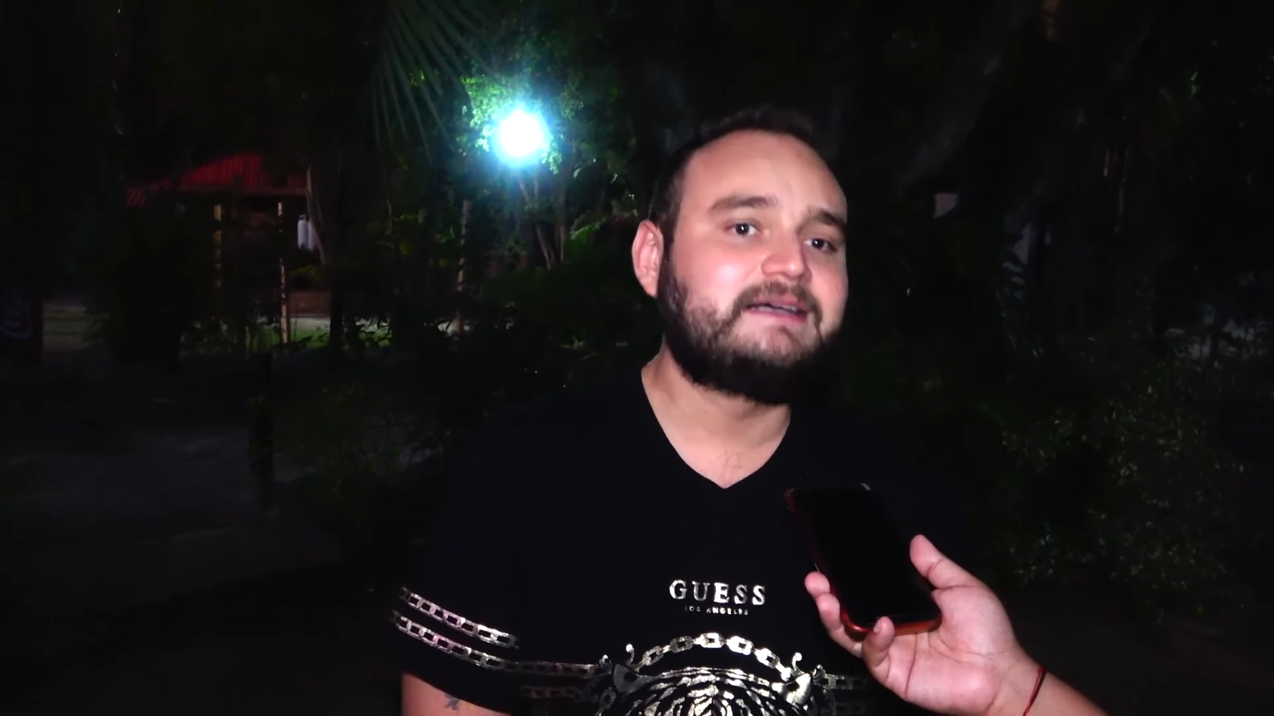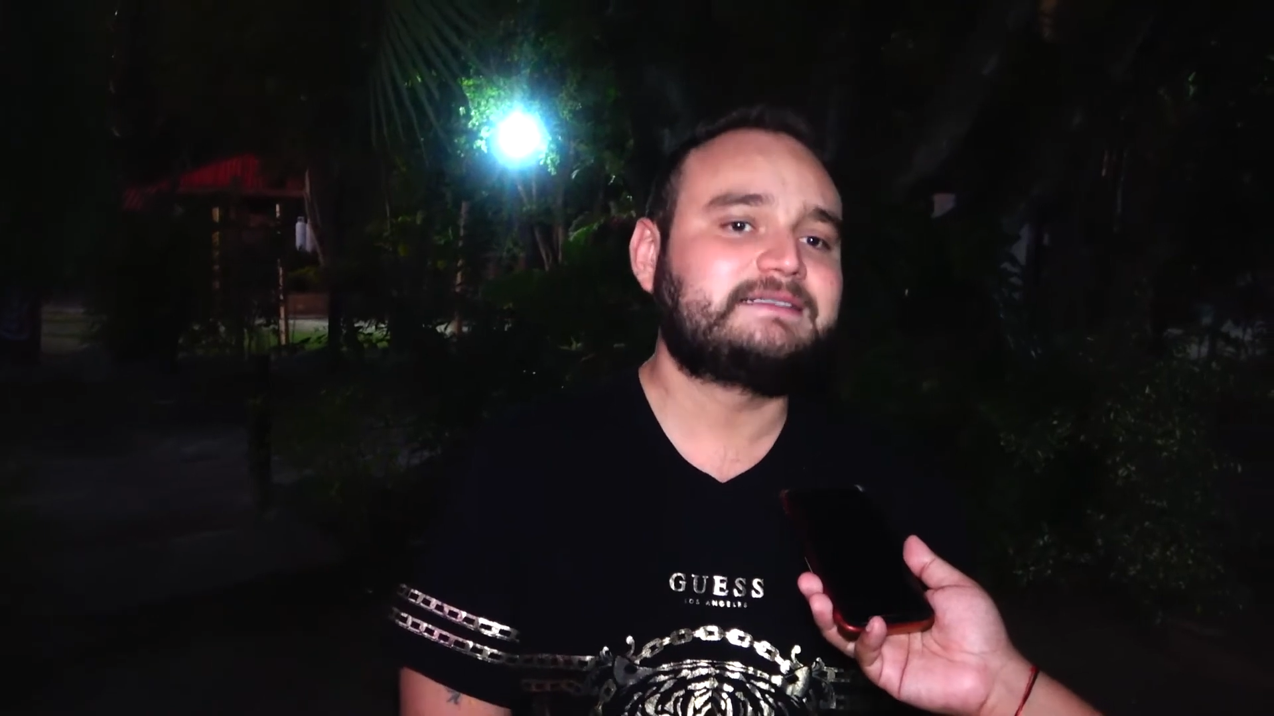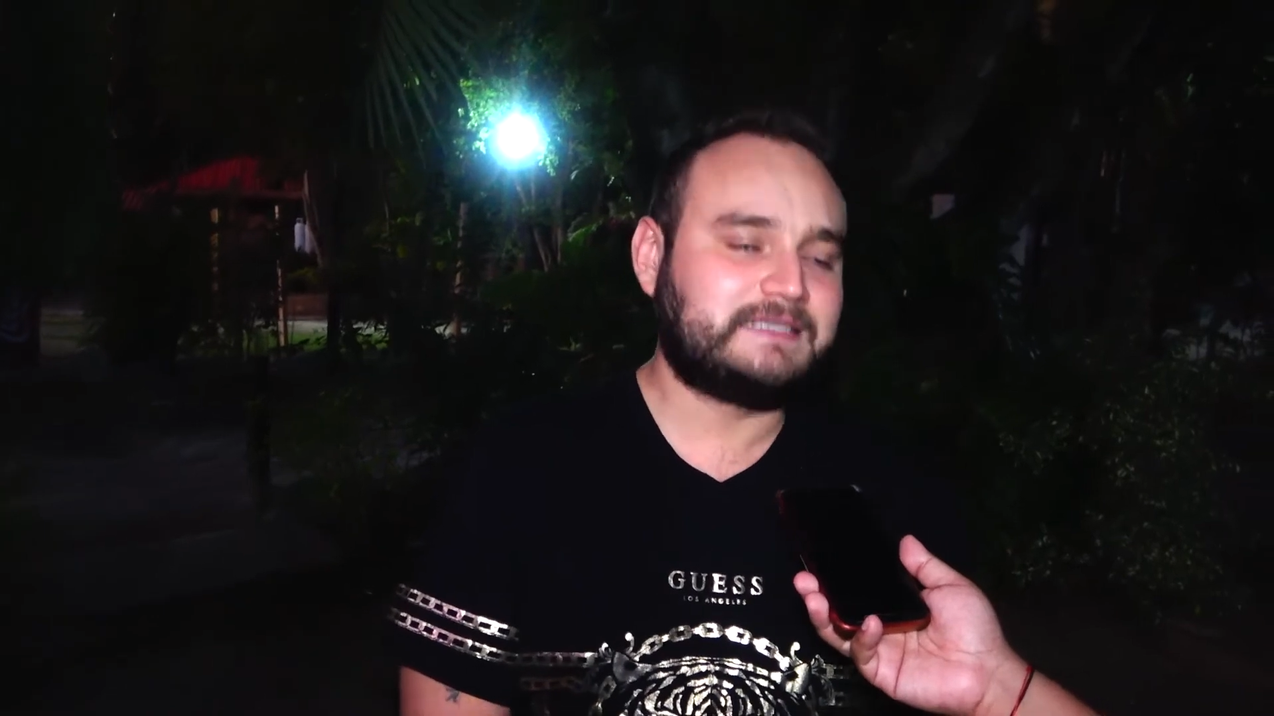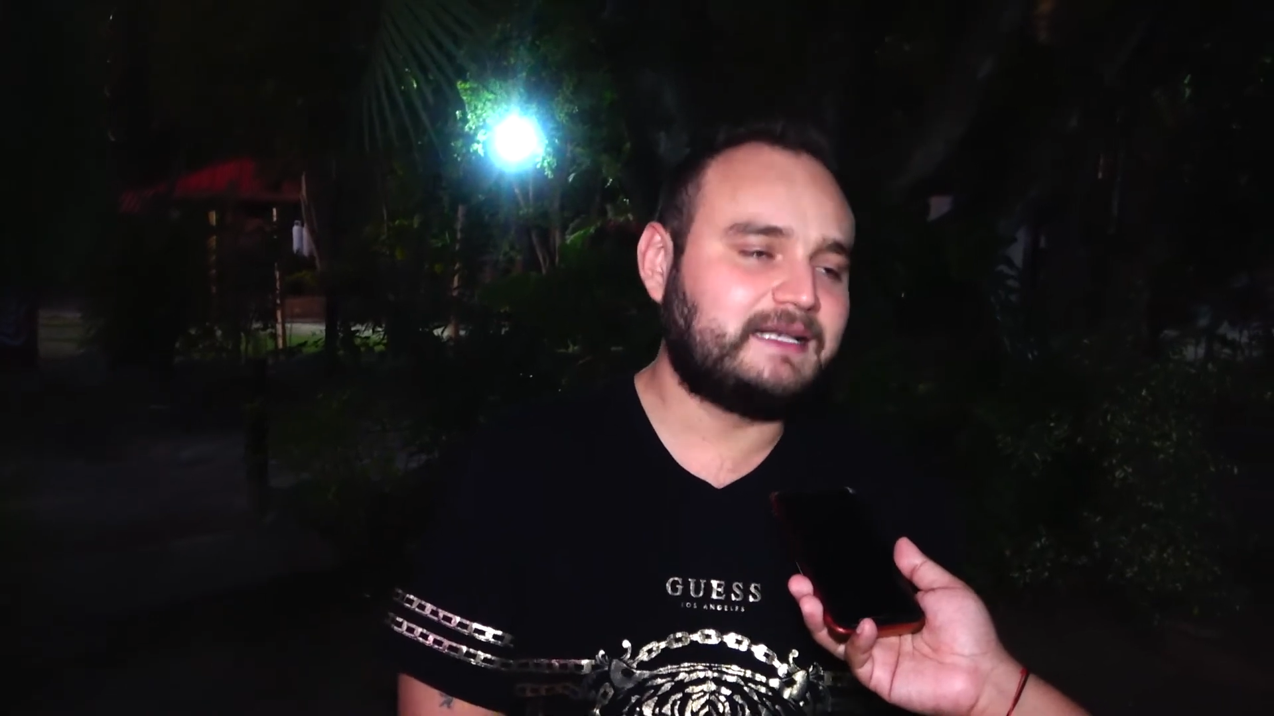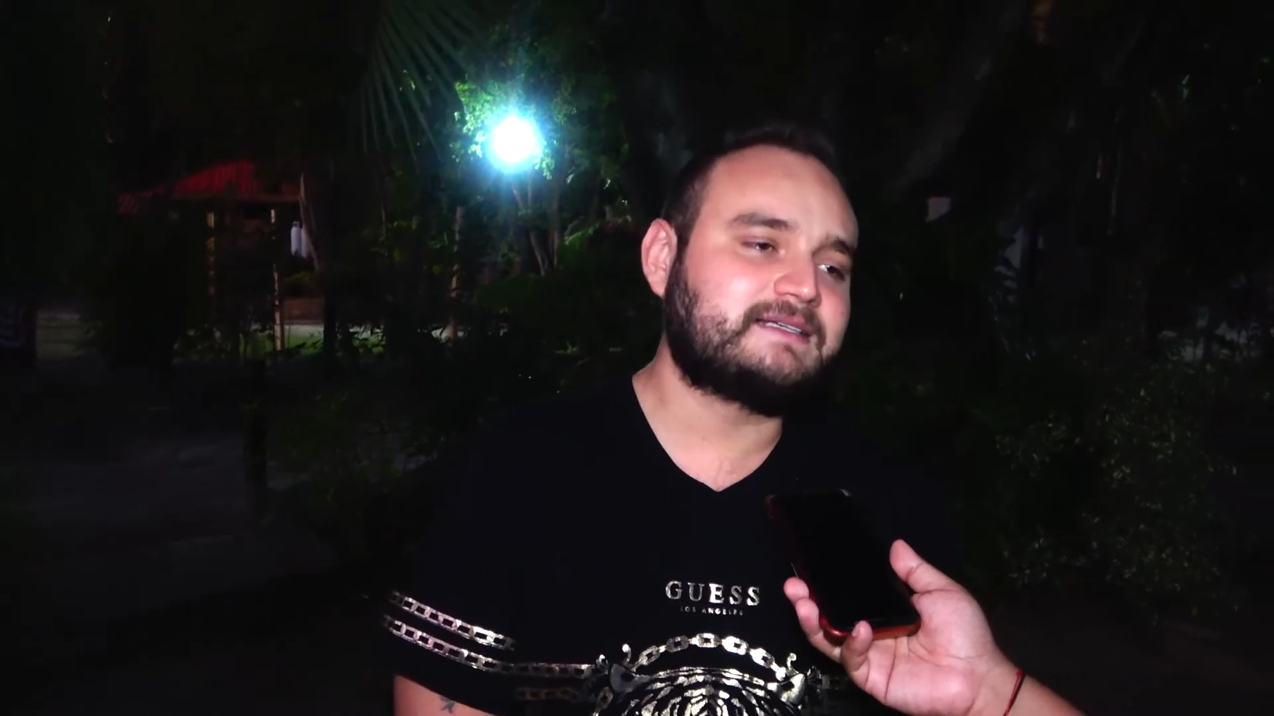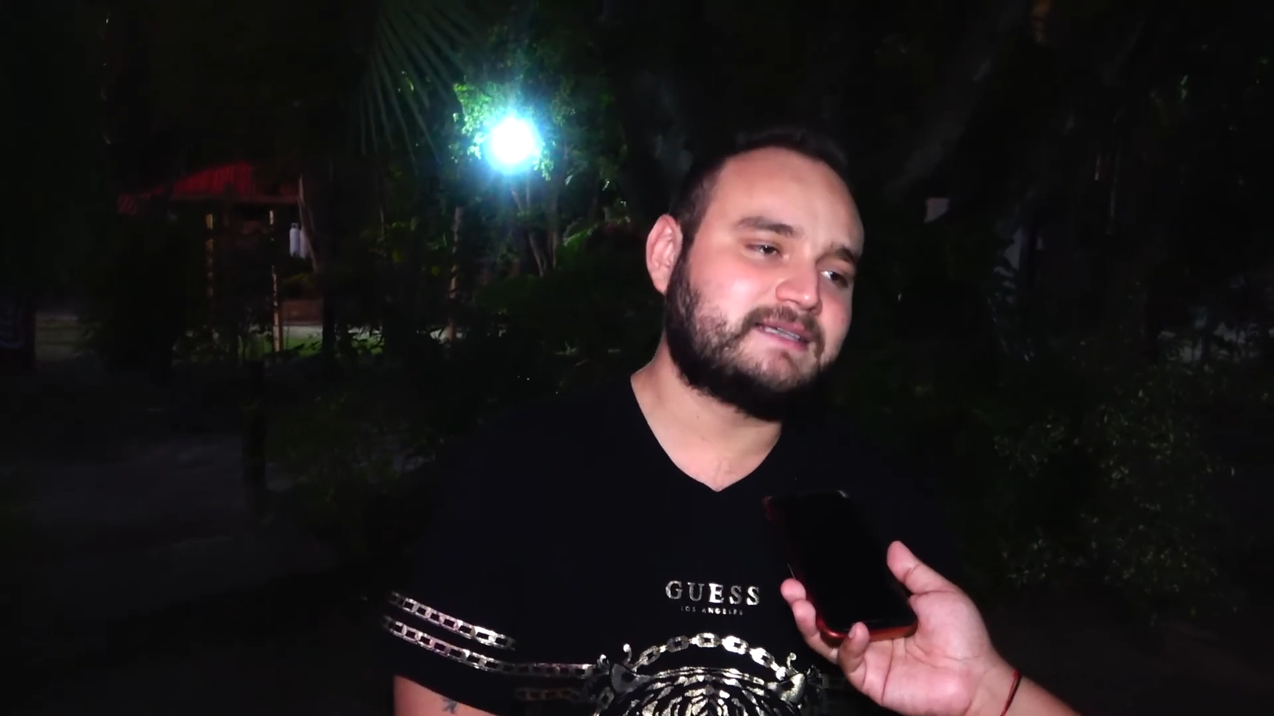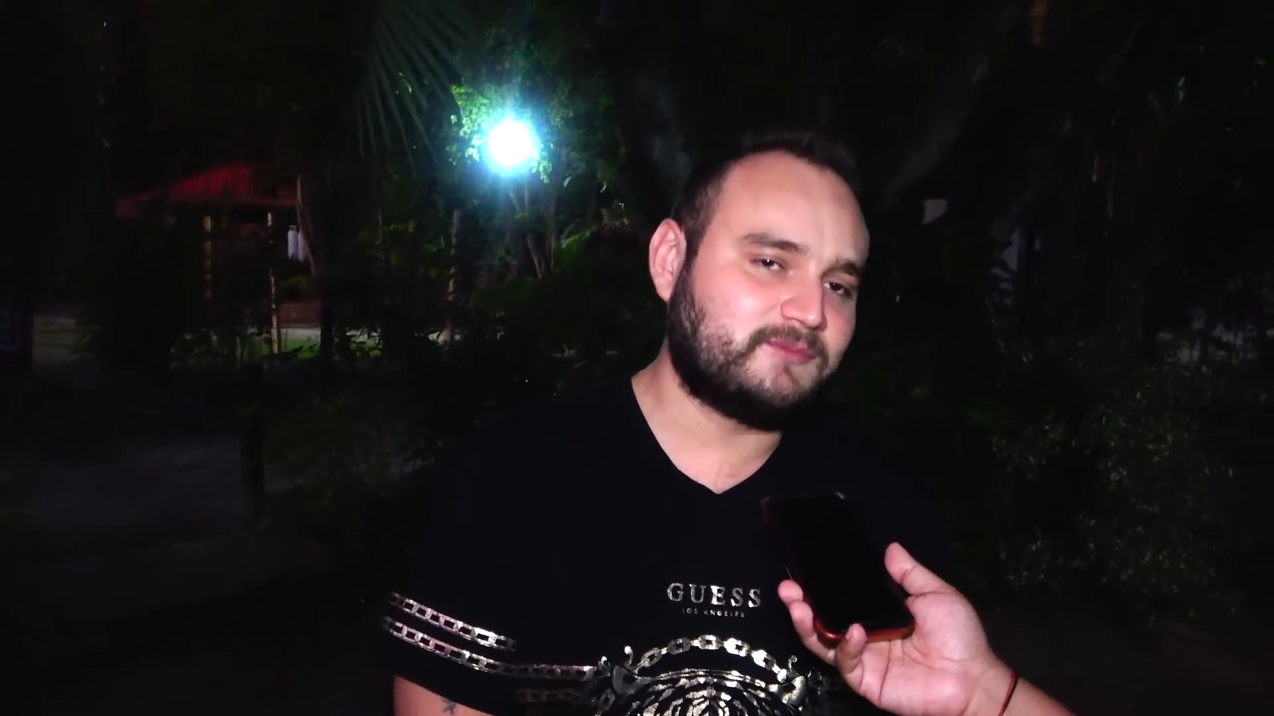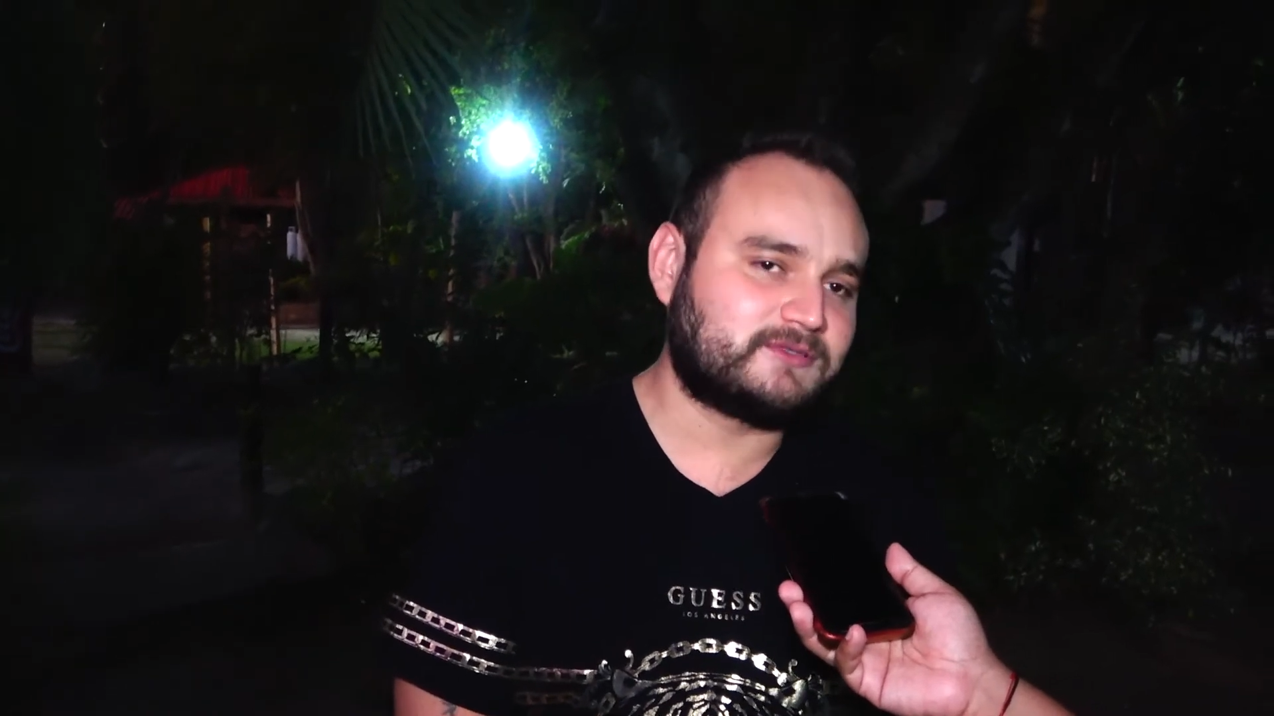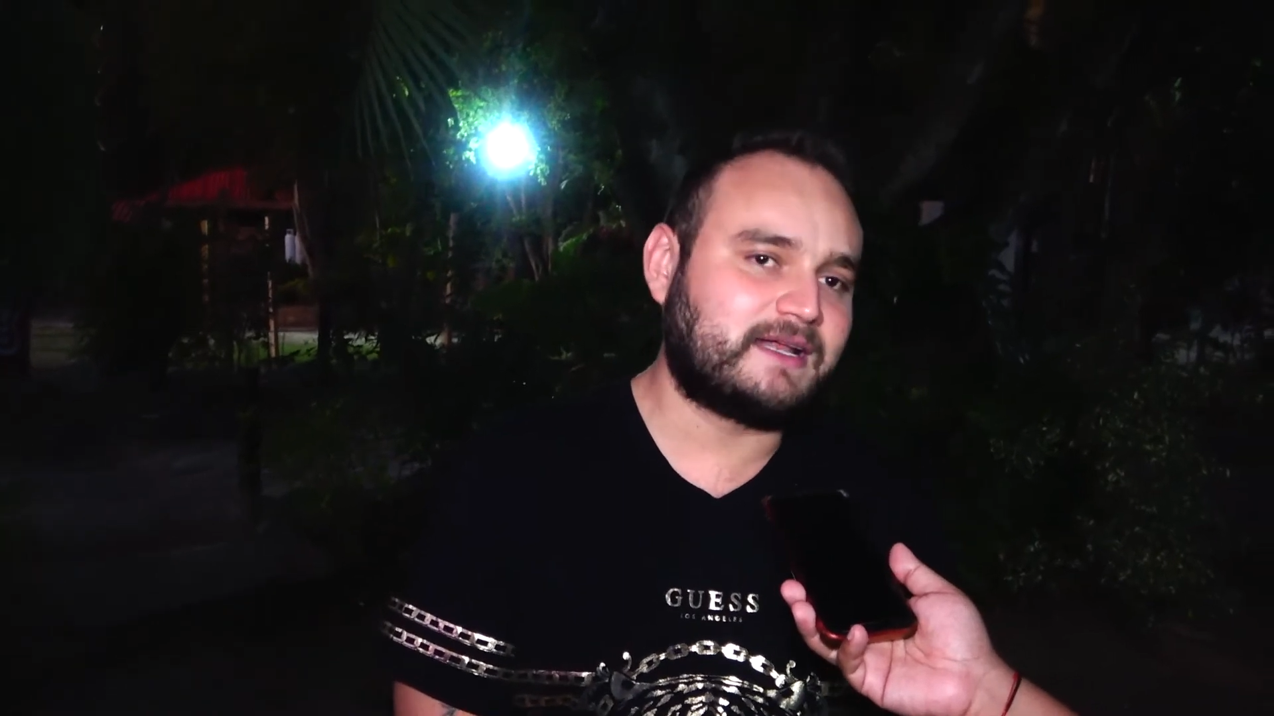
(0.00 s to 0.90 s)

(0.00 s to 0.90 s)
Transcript: si le echamos